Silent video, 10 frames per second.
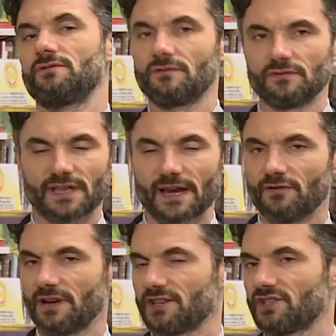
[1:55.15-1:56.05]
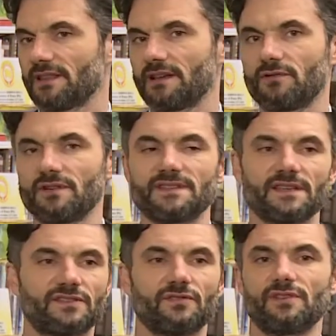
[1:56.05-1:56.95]
non, saranno rilasciate
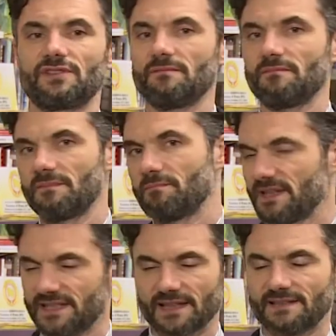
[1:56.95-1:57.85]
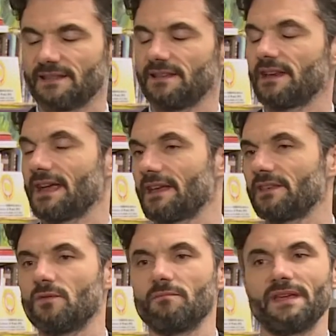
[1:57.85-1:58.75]
autorizzazioni in presenza di
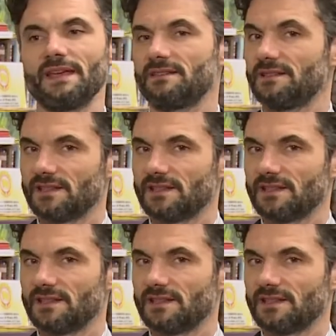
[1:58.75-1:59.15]
reati commessi,